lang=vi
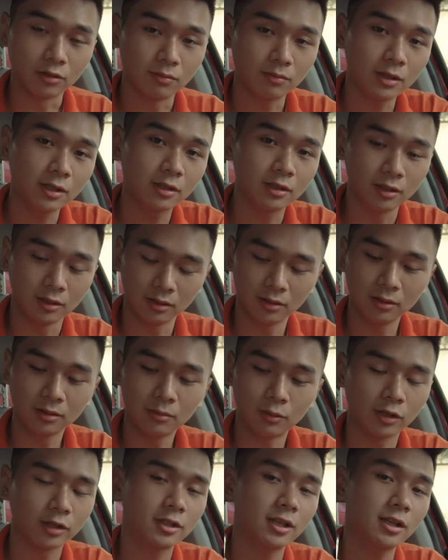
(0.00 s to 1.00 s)
dụng bất
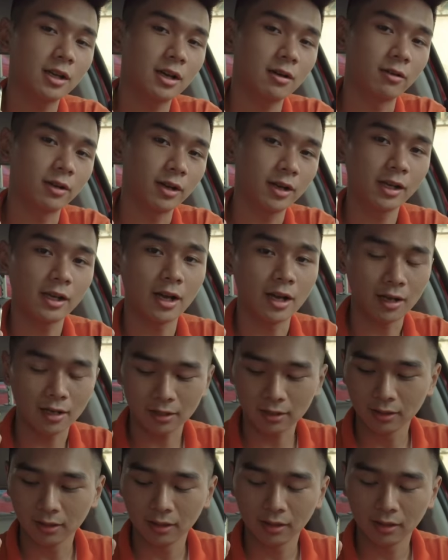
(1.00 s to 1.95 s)
cứ một cái chất nào ở đây cả,